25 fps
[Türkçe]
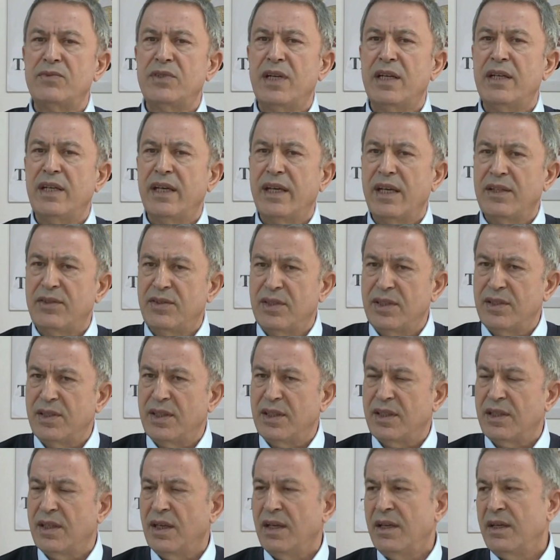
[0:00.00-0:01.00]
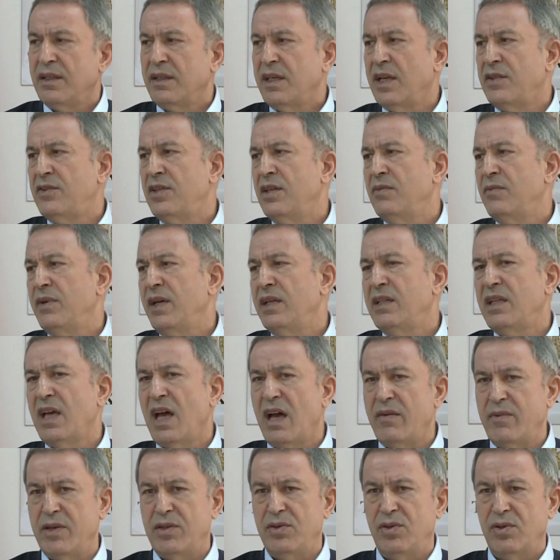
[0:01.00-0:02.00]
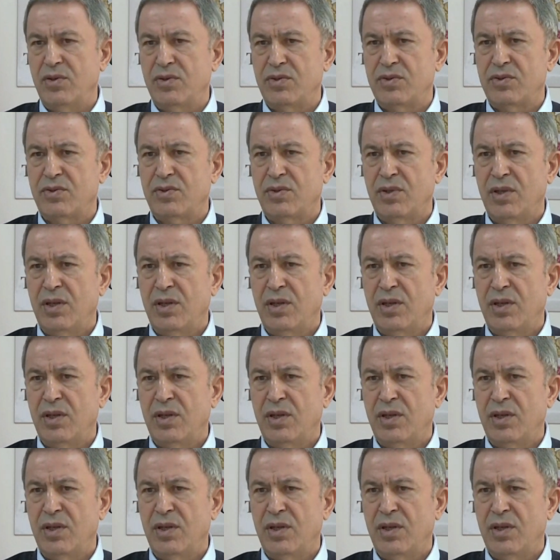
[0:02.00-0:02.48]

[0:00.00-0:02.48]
yerine getirdik, getirmeye devam ediyoruz.